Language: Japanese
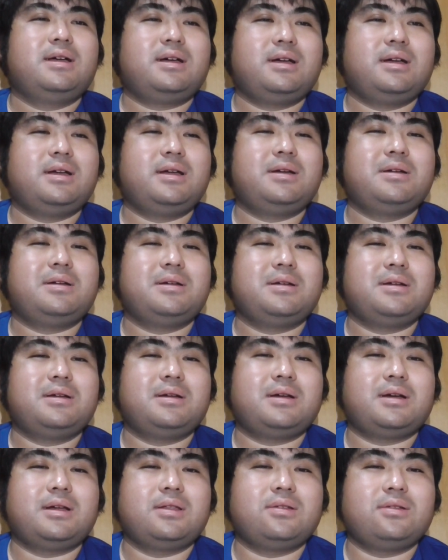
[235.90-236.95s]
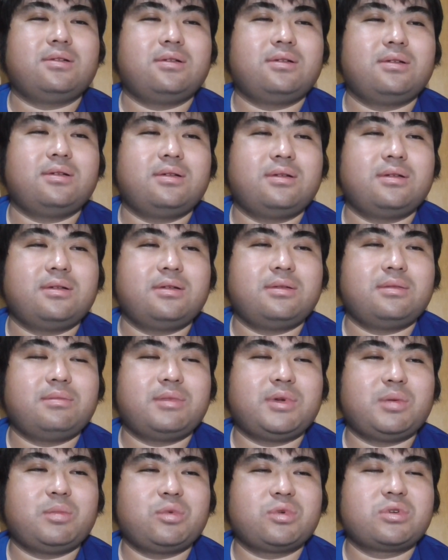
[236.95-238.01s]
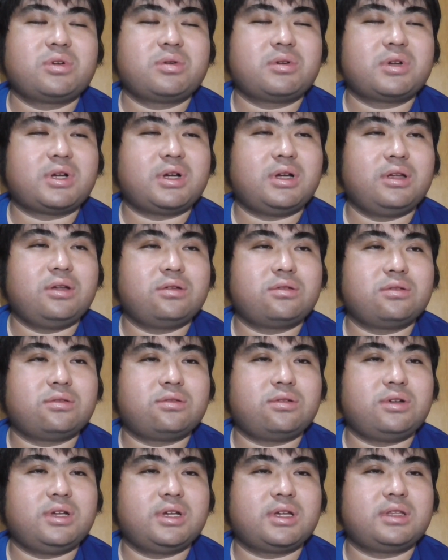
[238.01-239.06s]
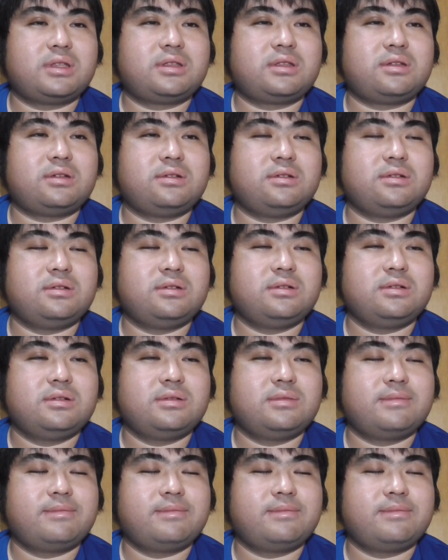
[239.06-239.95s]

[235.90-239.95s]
はい、あの、まあ、僕がよく取り上げてる